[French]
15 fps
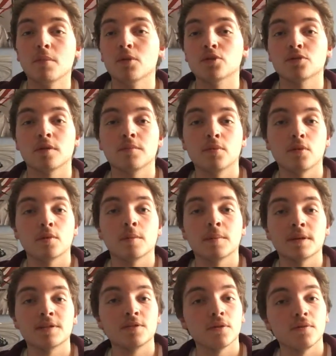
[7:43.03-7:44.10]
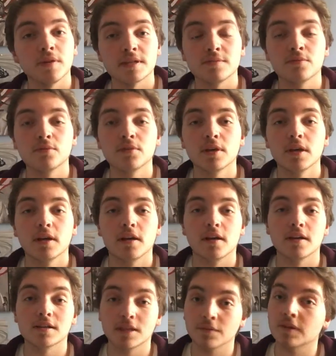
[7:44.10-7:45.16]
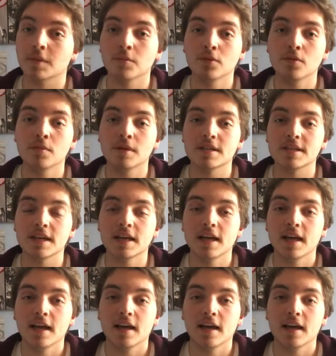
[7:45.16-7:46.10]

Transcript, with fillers: à me rejoindre pourquoi pas sur Facebook, ça me ferait beaucoup plaisir.